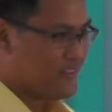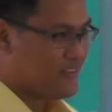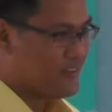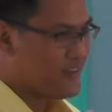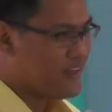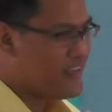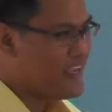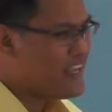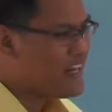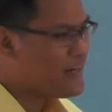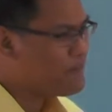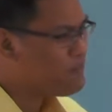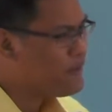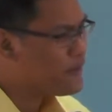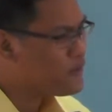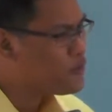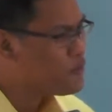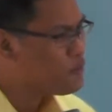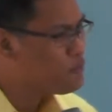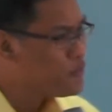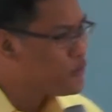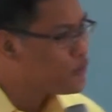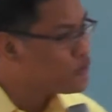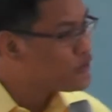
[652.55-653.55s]
Ang hirap
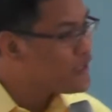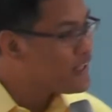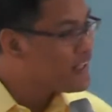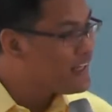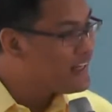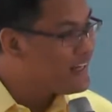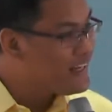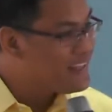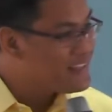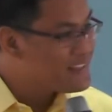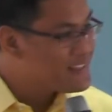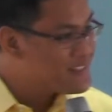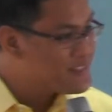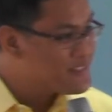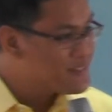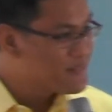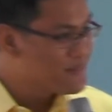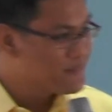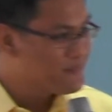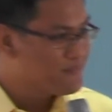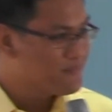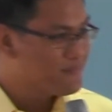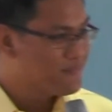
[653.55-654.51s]
mag-compute ng grades.